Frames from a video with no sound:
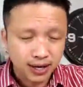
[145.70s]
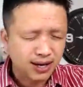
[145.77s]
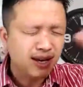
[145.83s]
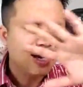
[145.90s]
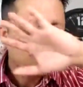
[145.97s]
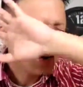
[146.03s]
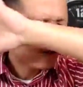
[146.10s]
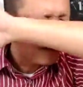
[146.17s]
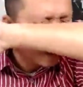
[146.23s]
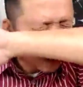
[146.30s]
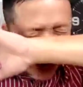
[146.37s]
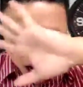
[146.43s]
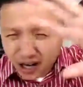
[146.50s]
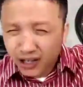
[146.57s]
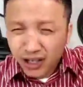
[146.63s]
hẹn hò hay gì đó
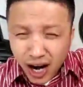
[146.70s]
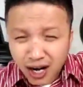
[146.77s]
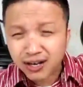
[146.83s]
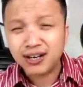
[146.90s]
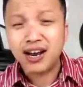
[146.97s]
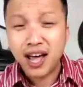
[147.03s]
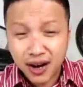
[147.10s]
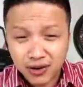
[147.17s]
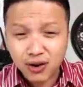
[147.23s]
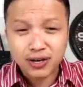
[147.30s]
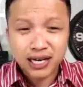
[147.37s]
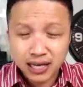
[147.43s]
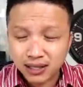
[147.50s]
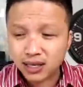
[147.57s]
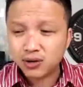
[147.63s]
rất rất
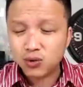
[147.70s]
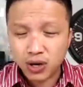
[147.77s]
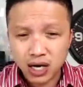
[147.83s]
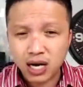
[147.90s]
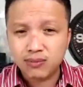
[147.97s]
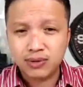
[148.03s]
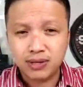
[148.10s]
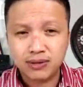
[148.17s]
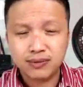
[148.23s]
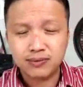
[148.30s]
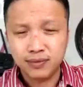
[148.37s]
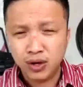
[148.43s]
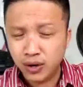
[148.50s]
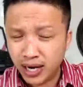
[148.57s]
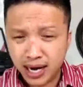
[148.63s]
nên có kiến thức của cái
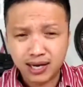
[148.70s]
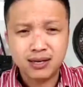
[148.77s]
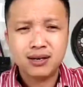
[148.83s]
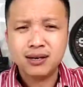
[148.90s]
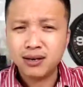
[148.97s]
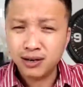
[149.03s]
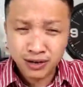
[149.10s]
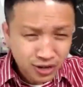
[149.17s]
lớp ok